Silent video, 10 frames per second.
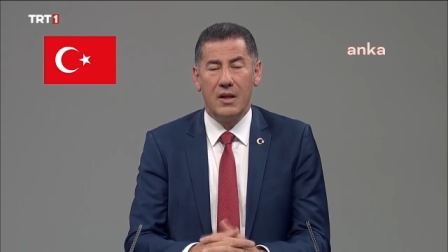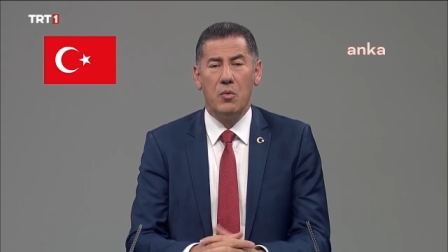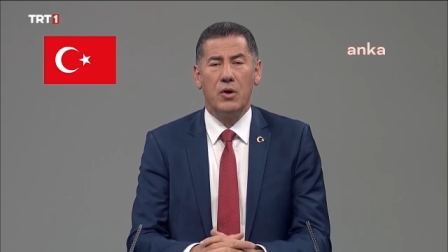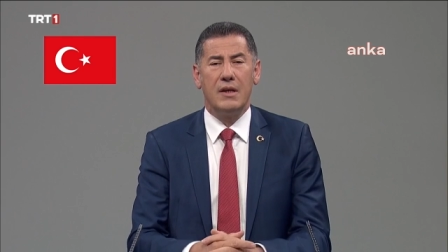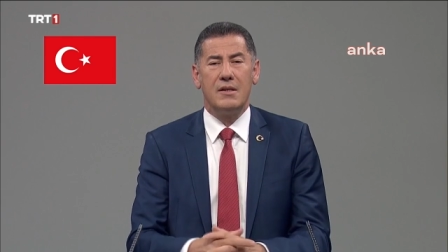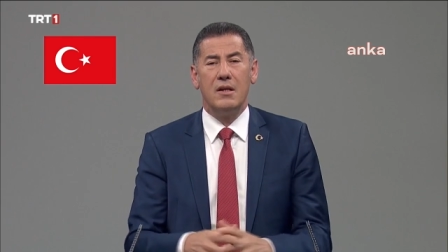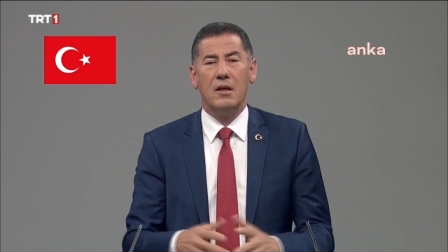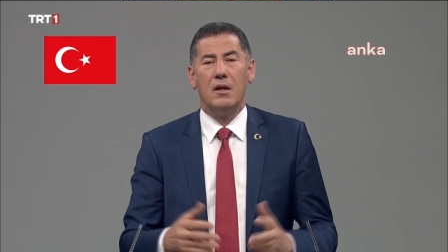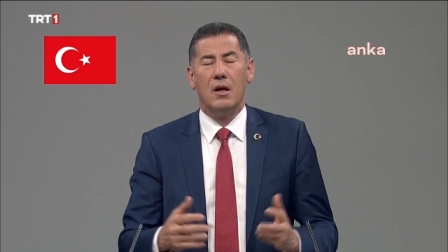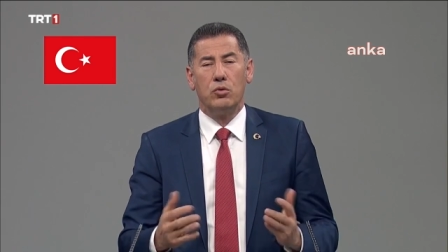
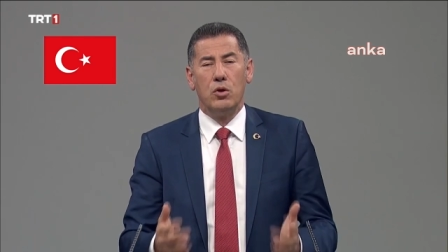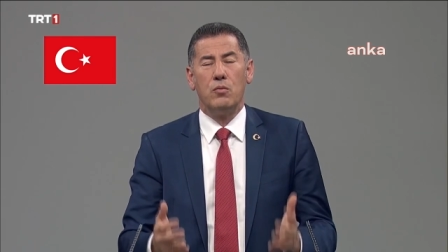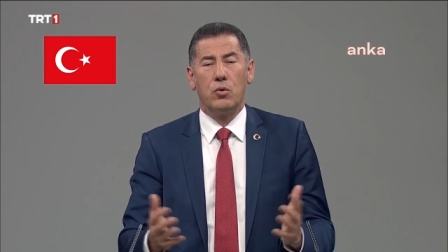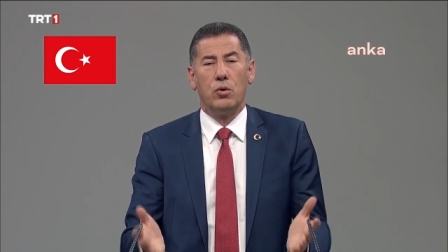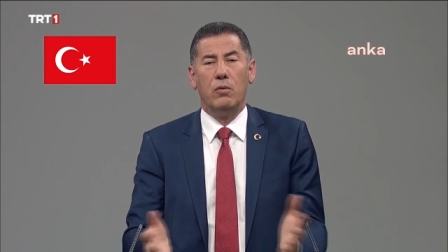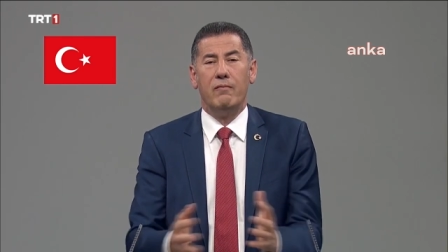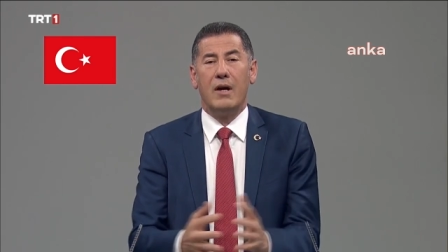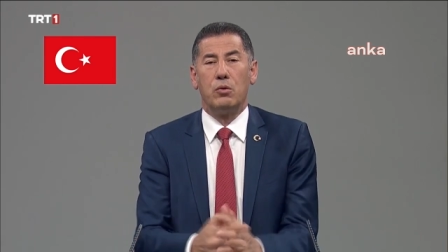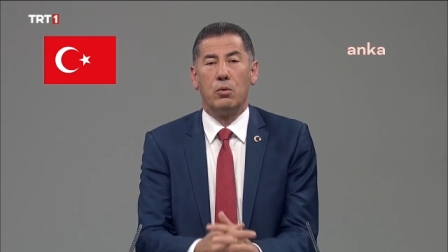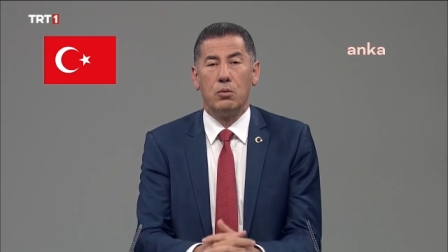demokrasinin tüm kurum
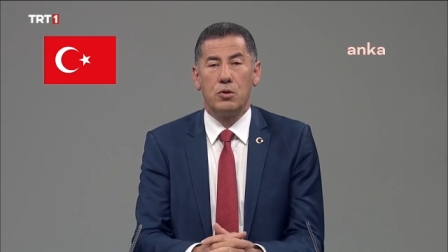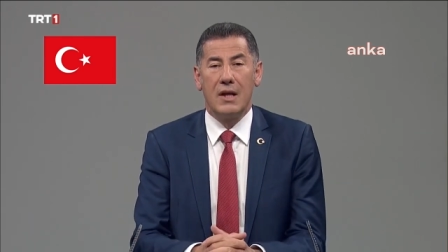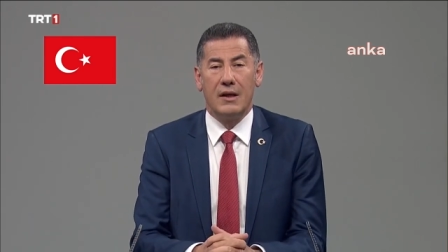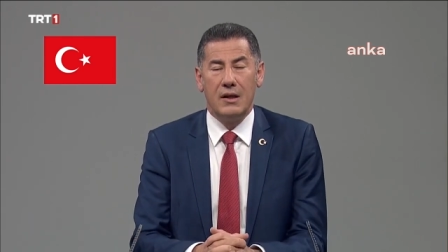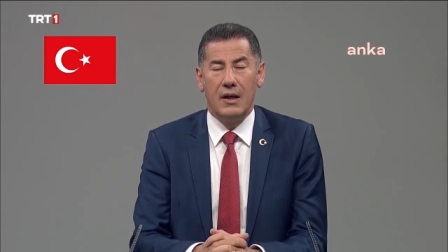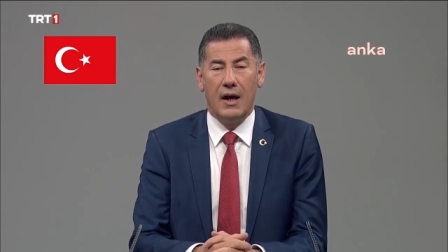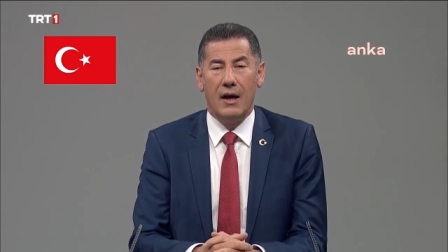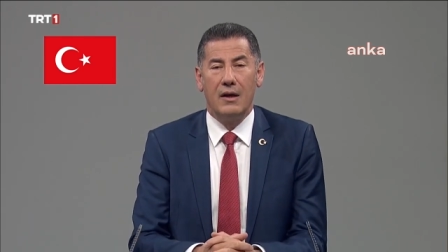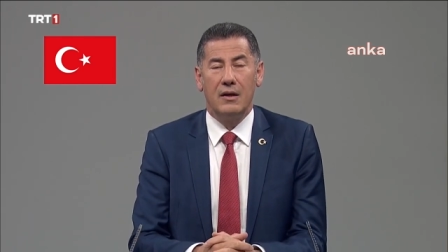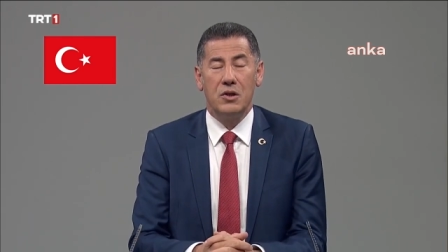ve kuruluşlarıyla